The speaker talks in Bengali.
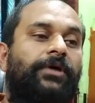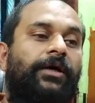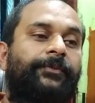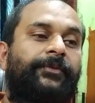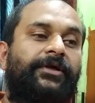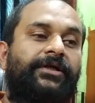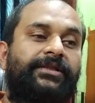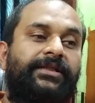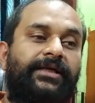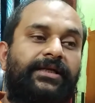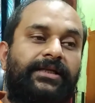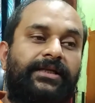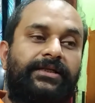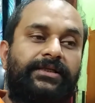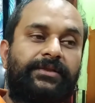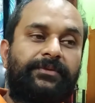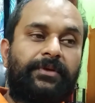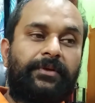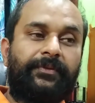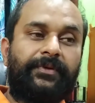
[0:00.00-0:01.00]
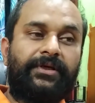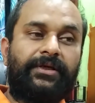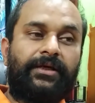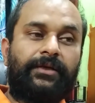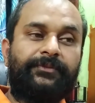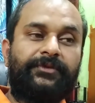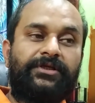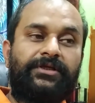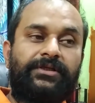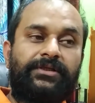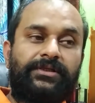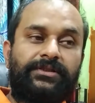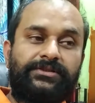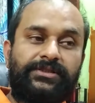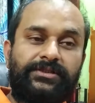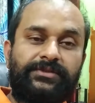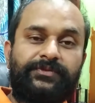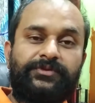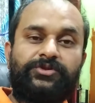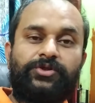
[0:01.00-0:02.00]
আপনারা দেখলেন কিভাবে আমি
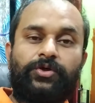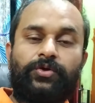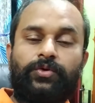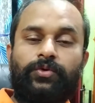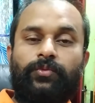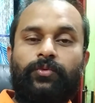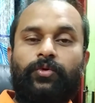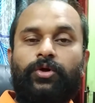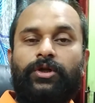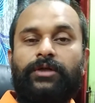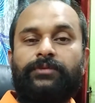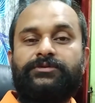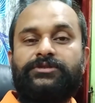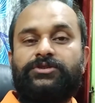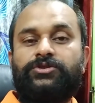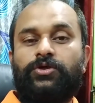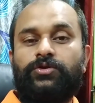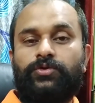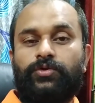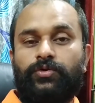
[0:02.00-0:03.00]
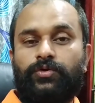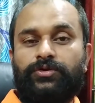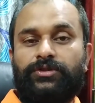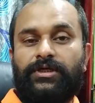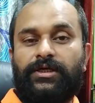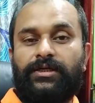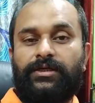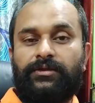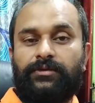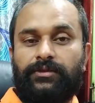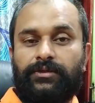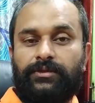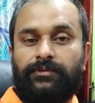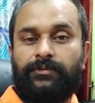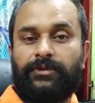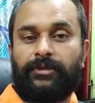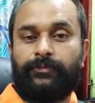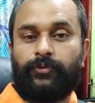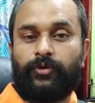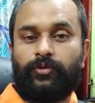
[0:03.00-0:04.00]
যে বিষয়গুলো বললাম যে সতর্কতার
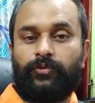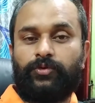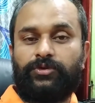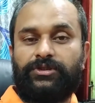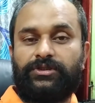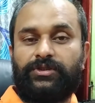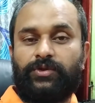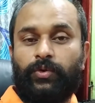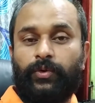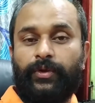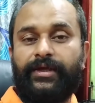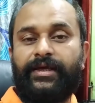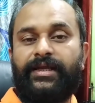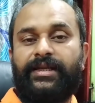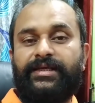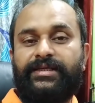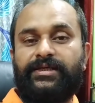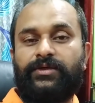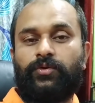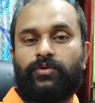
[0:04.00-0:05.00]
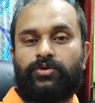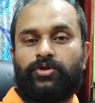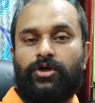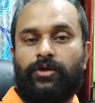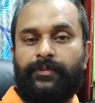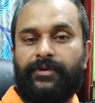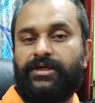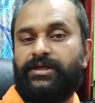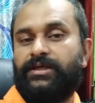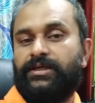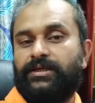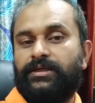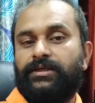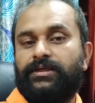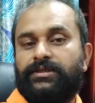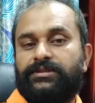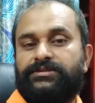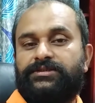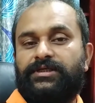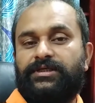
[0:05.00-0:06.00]
মানে পরবর্তীতে হয়ে গেলে কি করতে হবে
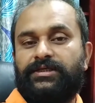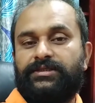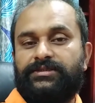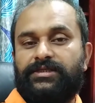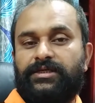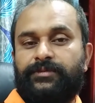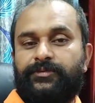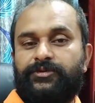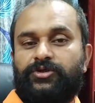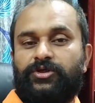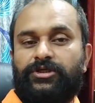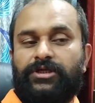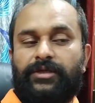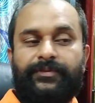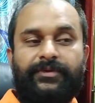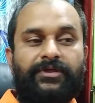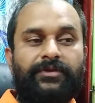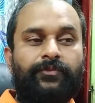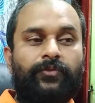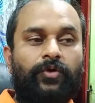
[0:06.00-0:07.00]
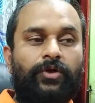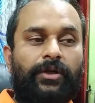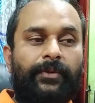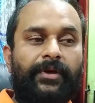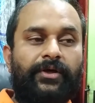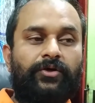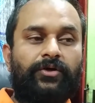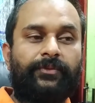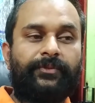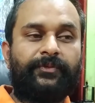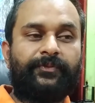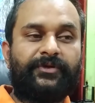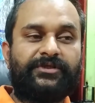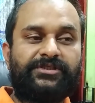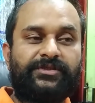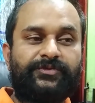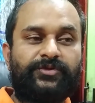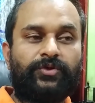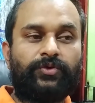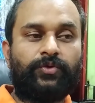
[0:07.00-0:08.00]
সেই সেই বিষয়টা আমি বললাম এখন আমি
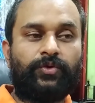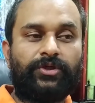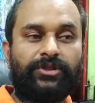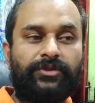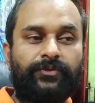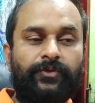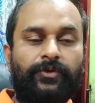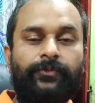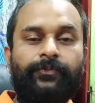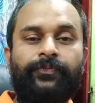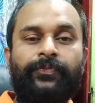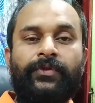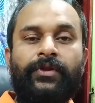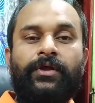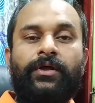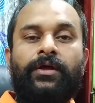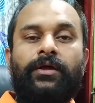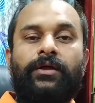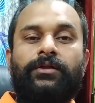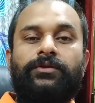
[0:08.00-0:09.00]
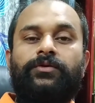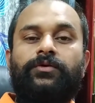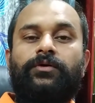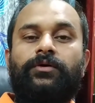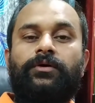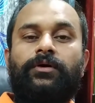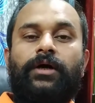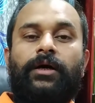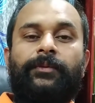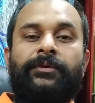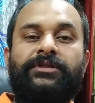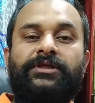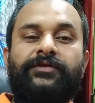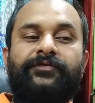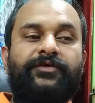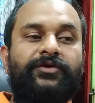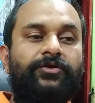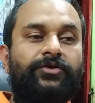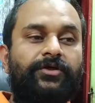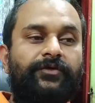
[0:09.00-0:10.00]
প্রেসক্রিপশন করে দিব তো আমাদের
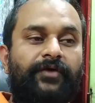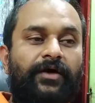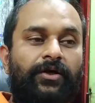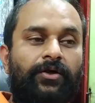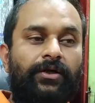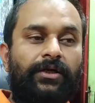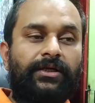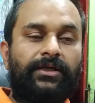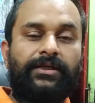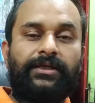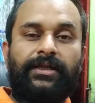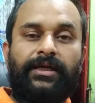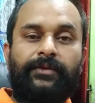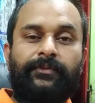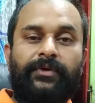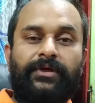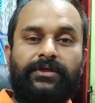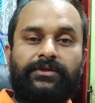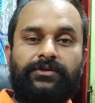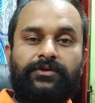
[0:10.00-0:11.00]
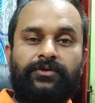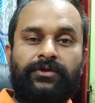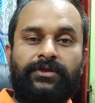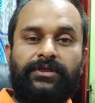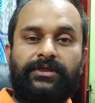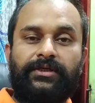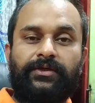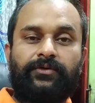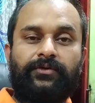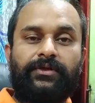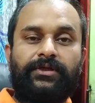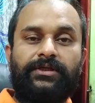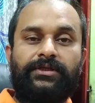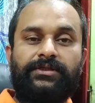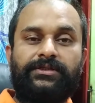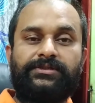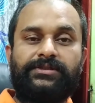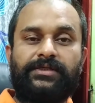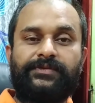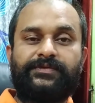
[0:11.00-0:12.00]
ভিডিওটি ভালো লাগলে লাইক বাটনে ক্লিক করে
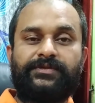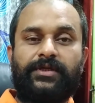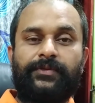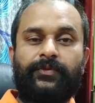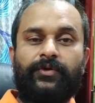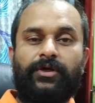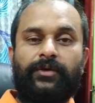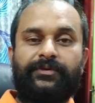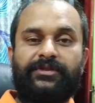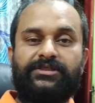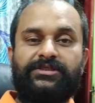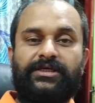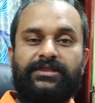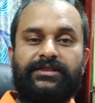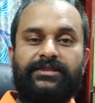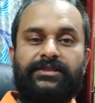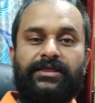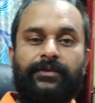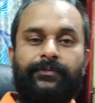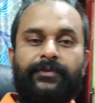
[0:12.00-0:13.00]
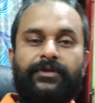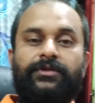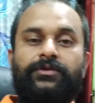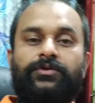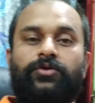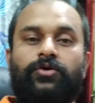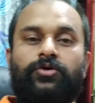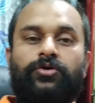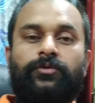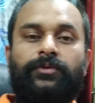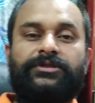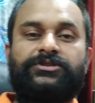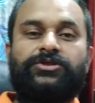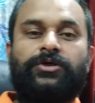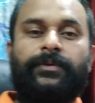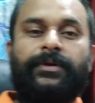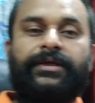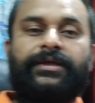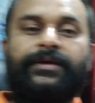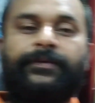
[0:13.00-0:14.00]
সাবস্ক্রাইব করে আমাদের সাথেই থাকবেন ধন্যবাদ
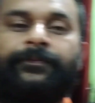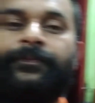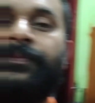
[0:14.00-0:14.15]
সবাইকে